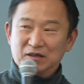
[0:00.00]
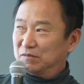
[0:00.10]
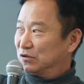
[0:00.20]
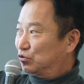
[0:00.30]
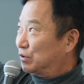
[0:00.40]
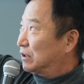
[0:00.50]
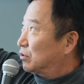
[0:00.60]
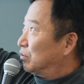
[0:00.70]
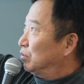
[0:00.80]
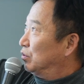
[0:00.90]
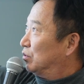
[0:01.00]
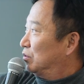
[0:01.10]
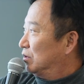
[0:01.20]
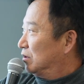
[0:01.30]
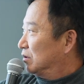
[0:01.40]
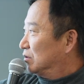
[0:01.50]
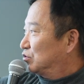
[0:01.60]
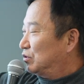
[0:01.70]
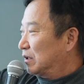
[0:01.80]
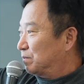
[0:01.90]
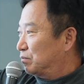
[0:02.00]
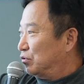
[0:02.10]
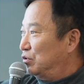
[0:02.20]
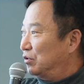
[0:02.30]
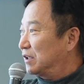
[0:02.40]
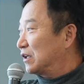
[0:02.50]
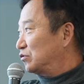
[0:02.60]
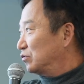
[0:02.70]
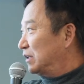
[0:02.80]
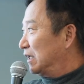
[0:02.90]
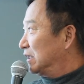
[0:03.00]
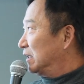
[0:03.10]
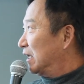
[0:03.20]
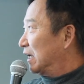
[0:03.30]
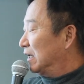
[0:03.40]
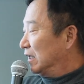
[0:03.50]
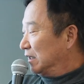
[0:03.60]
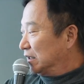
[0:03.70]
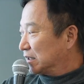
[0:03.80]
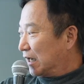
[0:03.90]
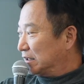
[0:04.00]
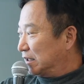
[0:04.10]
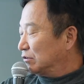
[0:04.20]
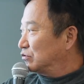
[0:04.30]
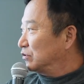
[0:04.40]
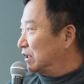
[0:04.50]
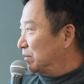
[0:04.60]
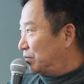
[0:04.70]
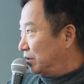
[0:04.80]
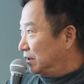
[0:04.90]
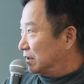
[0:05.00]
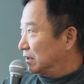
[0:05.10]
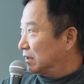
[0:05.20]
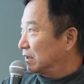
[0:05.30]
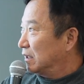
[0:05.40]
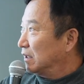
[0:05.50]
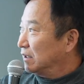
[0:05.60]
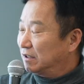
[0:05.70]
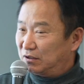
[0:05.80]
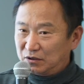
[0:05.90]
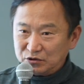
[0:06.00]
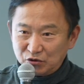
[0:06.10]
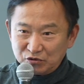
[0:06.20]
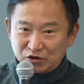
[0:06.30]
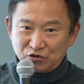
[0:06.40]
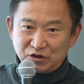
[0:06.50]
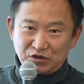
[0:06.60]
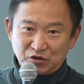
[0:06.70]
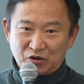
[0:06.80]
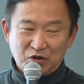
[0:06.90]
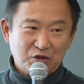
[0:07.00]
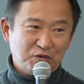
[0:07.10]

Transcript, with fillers: 뭐 술의 종류, 술의 분류 이렇게 쭉 되어 있는데 여기서 가장 중요한 포인트는 여러 종류의 술이 있죠.